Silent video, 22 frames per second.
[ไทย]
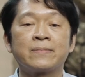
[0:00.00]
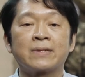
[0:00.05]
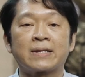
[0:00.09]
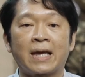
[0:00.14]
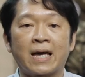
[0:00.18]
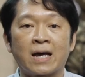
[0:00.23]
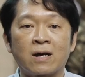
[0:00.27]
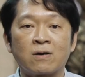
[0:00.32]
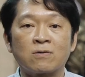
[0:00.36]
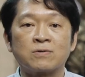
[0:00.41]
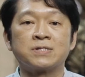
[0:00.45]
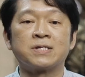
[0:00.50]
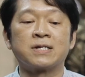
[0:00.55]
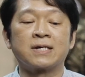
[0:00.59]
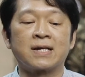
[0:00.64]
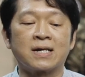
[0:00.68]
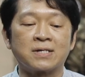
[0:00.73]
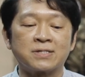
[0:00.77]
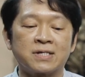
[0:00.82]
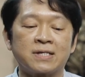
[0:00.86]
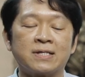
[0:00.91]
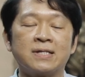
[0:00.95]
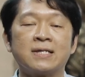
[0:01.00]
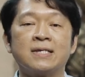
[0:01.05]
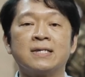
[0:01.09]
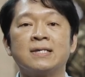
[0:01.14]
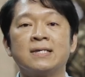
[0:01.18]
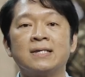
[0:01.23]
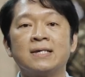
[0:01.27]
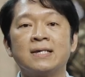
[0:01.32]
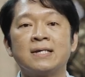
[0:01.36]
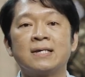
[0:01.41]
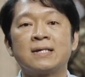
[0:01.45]
แก้วสิงหเสนี
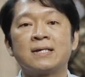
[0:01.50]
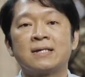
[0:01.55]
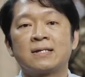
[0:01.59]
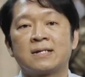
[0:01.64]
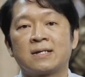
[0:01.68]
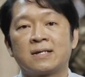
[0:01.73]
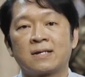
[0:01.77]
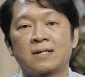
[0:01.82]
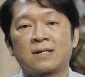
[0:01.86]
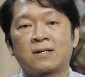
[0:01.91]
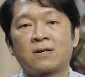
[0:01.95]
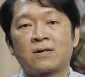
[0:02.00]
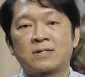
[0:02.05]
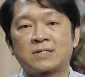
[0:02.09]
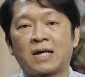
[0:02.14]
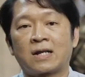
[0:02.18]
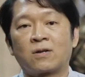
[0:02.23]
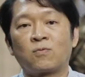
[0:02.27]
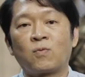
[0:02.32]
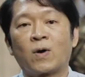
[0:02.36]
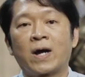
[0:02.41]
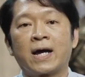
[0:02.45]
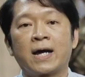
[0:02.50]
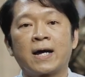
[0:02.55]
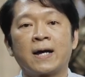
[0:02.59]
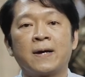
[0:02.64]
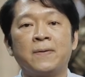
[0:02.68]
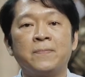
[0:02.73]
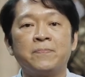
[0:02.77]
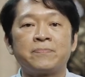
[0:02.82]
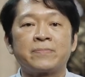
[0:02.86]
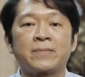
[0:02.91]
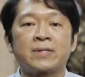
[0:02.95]
ก็จัดว่า
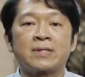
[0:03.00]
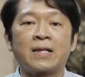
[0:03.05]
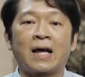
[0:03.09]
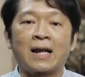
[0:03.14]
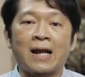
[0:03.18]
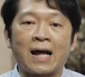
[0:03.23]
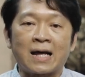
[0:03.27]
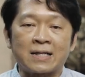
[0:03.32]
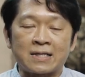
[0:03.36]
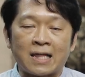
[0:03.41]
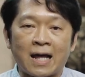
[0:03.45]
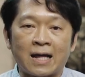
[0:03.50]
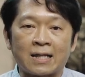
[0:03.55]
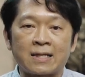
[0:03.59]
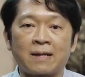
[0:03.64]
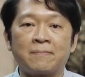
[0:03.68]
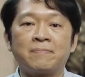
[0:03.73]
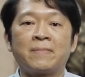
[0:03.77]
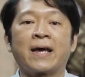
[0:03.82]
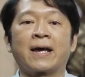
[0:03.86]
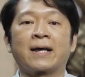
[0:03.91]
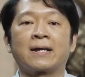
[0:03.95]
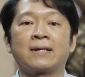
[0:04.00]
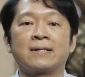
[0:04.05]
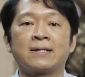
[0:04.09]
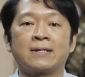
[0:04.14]
ดาราตาตำแหน่ง